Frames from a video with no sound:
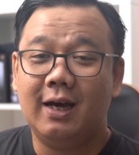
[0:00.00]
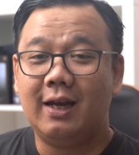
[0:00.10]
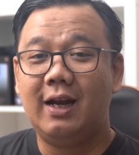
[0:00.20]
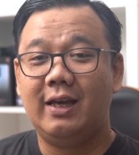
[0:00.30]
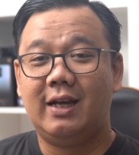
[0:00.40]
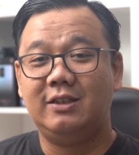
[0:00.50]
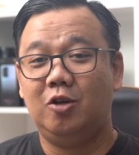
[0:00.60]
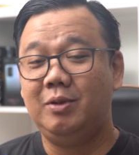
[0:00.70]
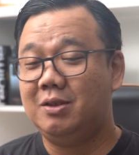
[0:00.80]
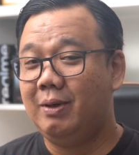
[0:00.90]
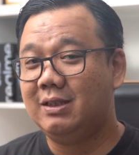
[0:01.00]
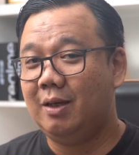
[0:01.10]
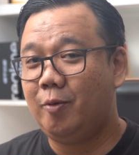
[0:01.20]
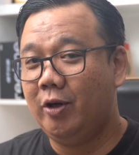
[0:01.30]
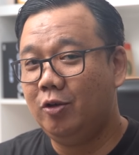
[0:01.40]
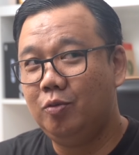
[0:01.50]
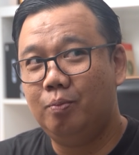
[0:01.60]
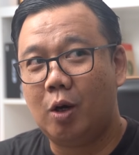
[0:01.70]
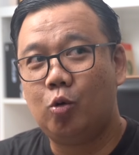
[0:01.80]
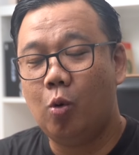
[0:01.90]
Karena layar Xiaomi 11T Pro ini tuh
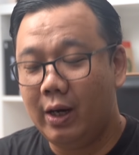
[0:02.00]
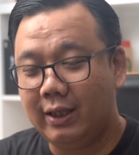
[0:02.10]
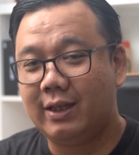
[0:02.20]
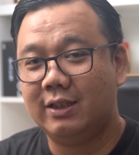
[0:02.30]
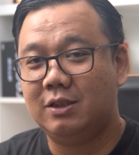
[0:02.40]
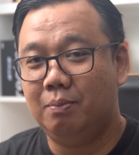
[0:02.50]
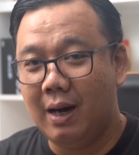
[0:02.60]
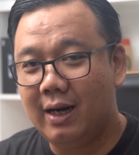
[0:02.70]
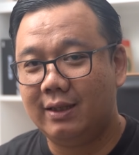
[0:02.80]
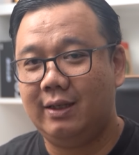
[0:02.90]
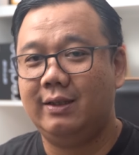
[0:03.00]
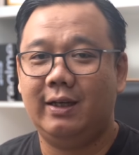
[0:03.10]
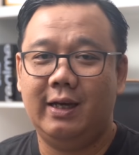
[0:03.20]
berkualitas banget ternyata